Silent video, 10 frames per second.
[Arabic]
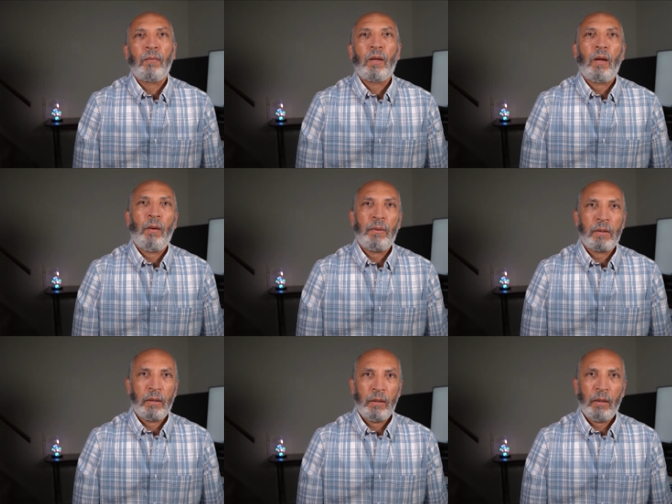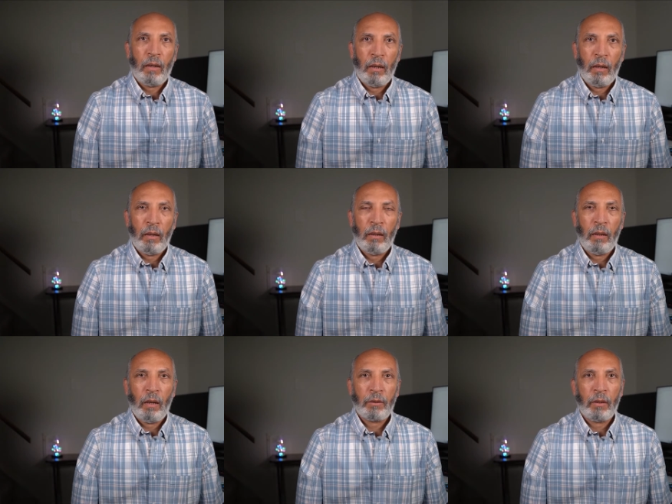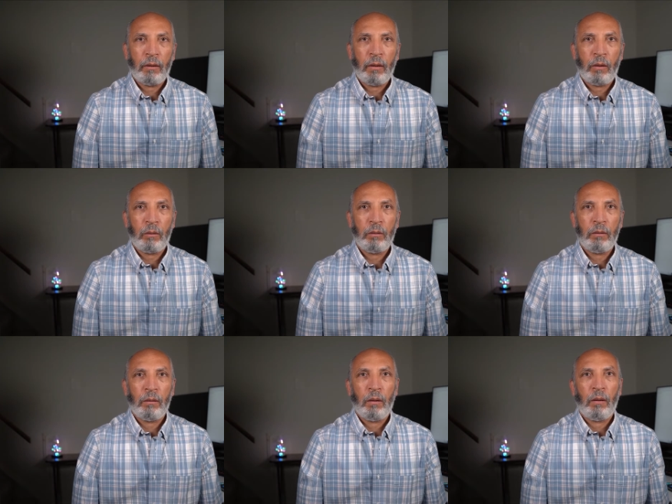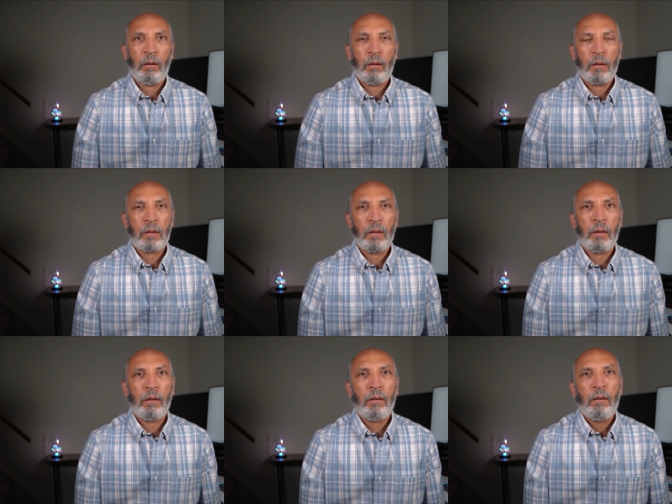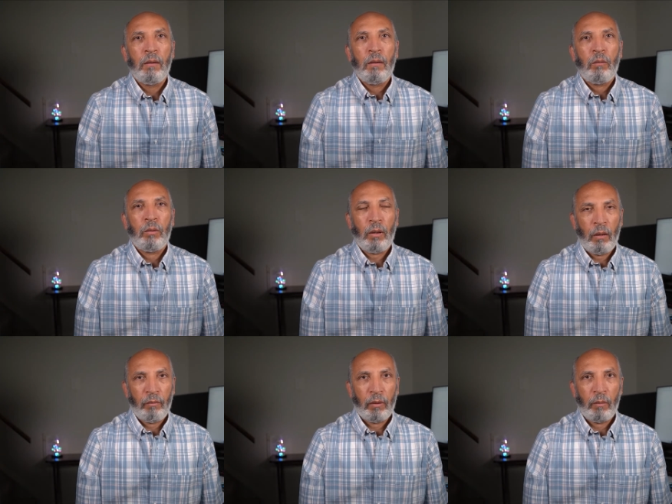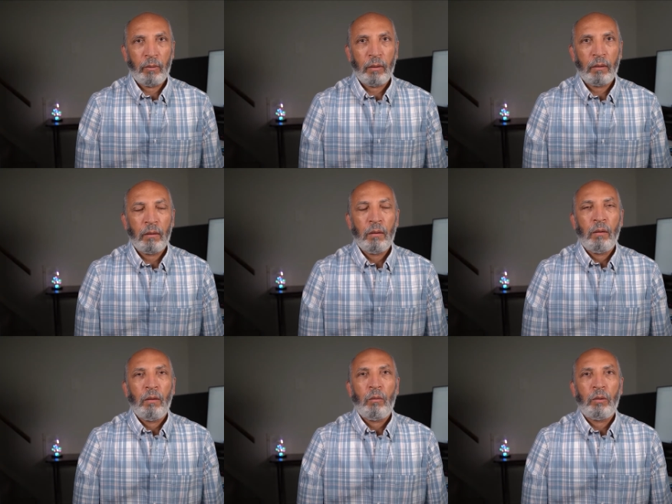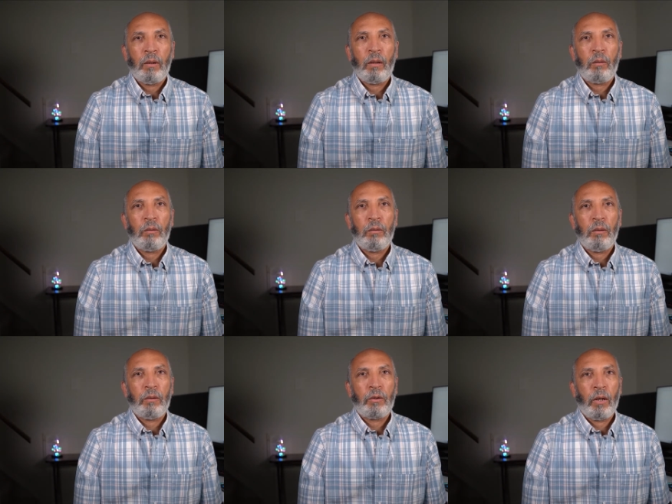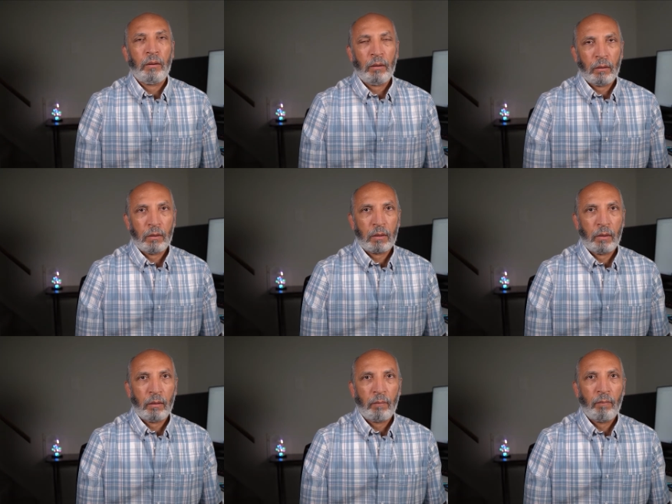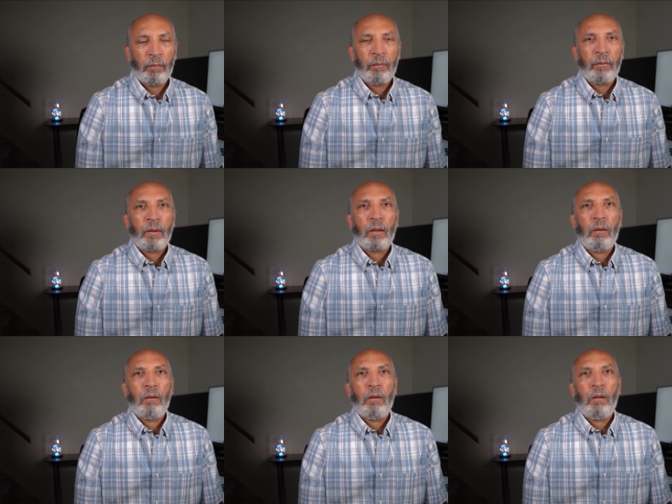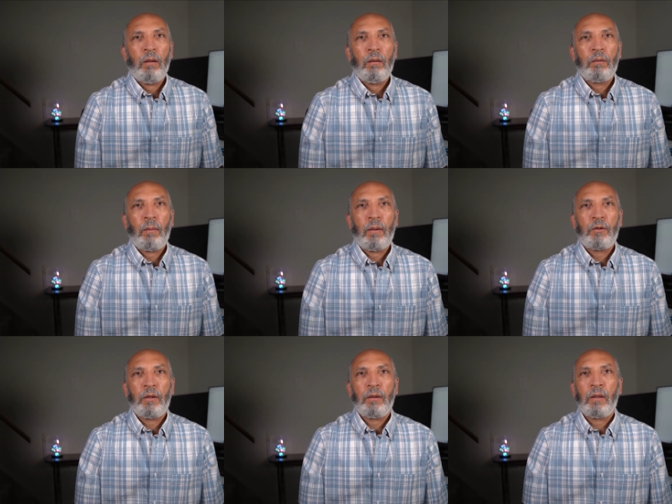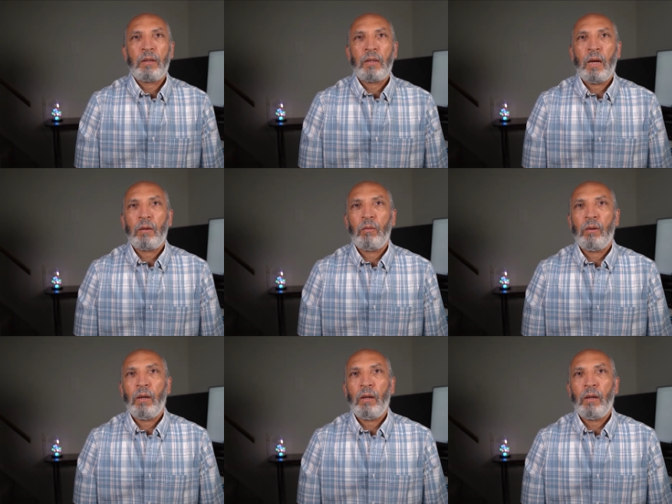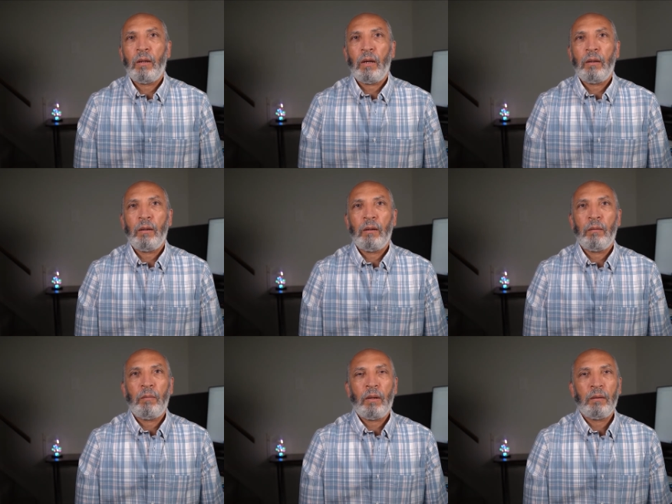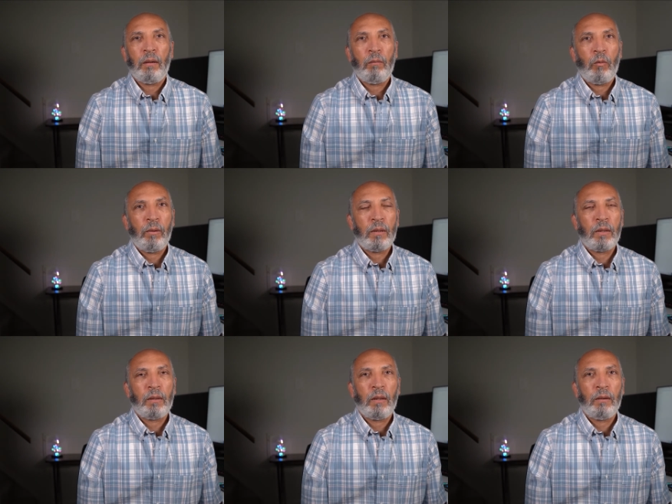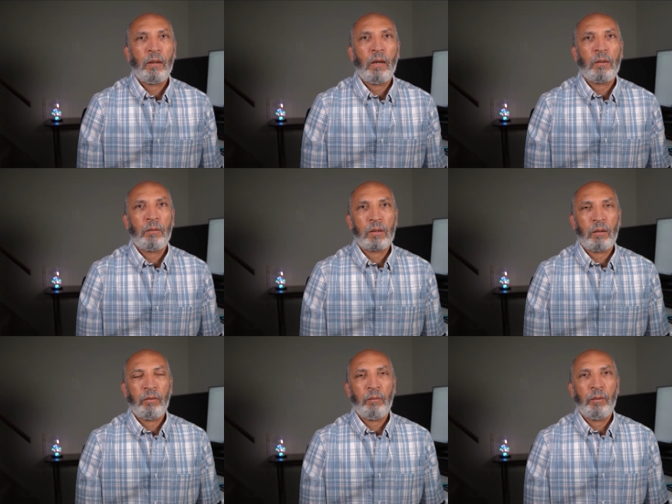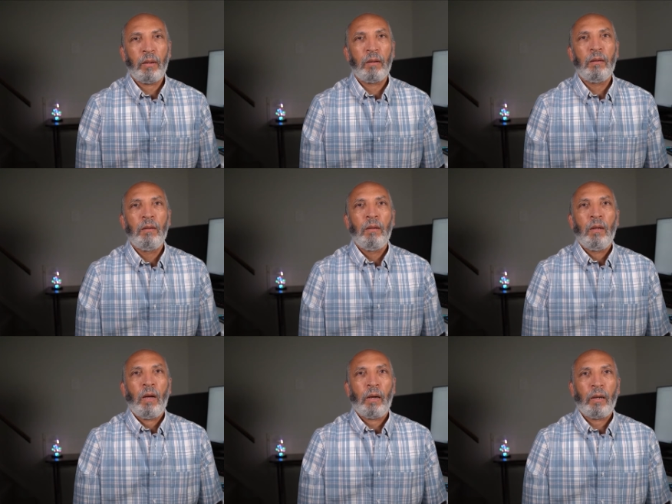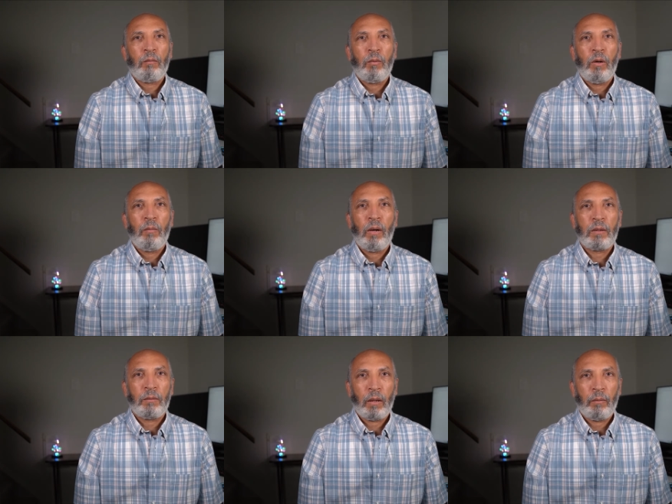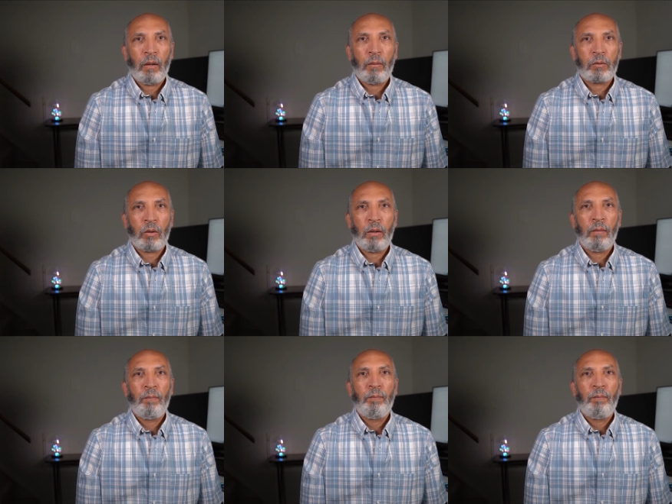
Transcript: خمس سنين على الأقل عشان تاخد الجنسية وتحلف اليمين وتاخد شهادة الجنسية آه وطبعا شهادة الجنسية هيكون لها يعني بعض المميزات اللي انت لازم تستفيد بيها حاجات مهمة لازم تعملها بسرعة